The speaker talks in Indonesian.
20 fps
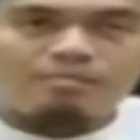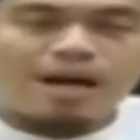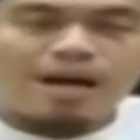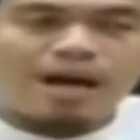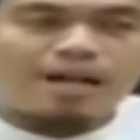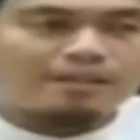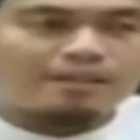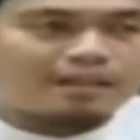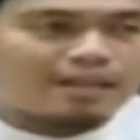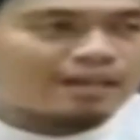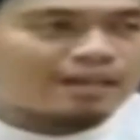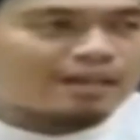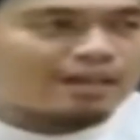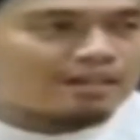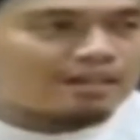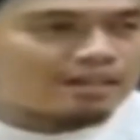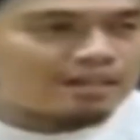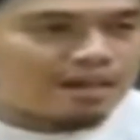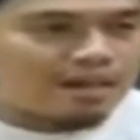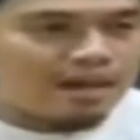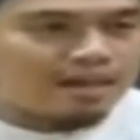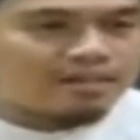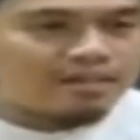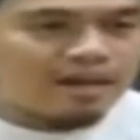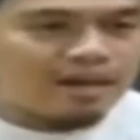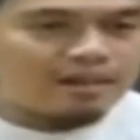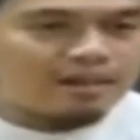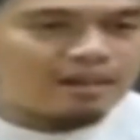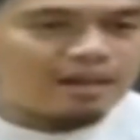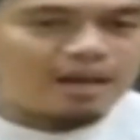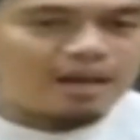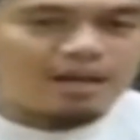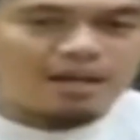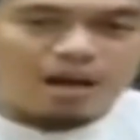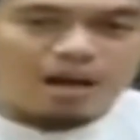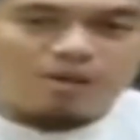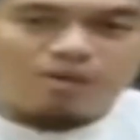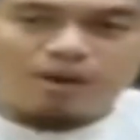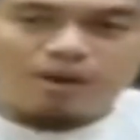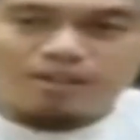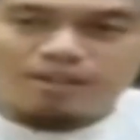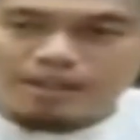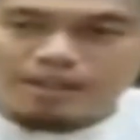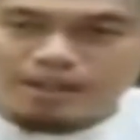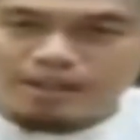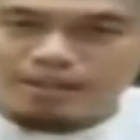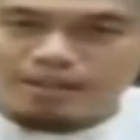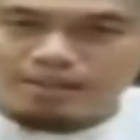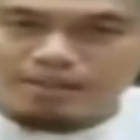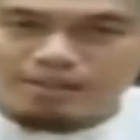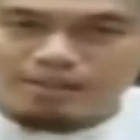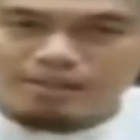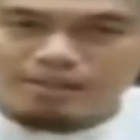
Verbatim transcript: mengantarkan jenazah dengan kawannya.